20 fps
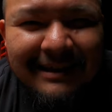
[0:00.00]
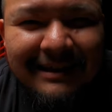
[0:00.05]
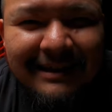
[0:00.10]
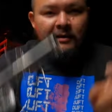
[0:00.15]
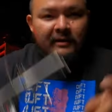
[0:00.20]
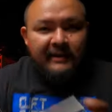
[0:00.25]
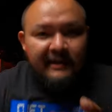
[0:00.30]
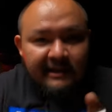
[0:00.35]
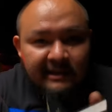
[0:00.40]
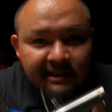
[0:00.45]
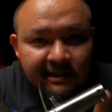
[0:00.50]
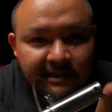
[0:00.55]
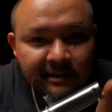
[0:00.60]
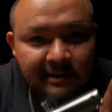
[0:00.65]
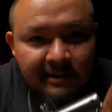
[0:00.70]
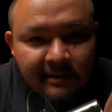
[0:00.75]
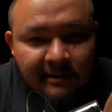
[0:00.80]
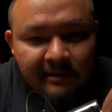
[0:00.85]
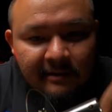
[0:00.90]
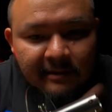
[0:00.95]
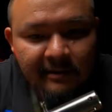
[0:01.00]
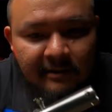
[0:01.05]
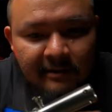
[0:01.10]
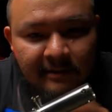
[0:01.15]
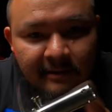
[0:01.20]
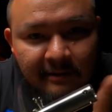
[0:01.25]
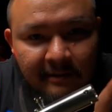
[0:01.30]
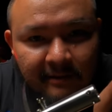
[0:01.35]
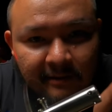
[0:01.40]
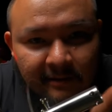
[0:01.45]
Есть
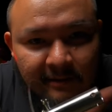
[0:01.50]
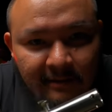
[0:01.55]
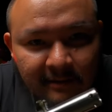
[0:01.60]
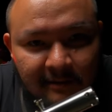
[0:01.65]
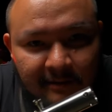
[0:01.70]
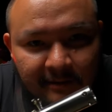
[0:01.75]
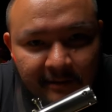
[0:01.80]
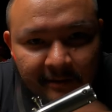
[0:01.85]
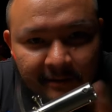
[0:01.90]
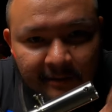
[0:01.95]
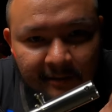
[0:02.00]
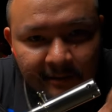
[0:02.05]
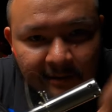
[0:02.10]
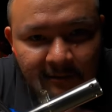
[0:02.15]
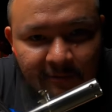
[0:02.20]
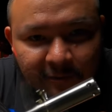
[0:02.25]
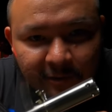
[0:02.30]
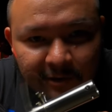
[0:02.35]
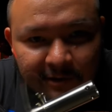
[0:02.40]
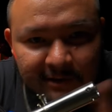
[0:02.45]
вот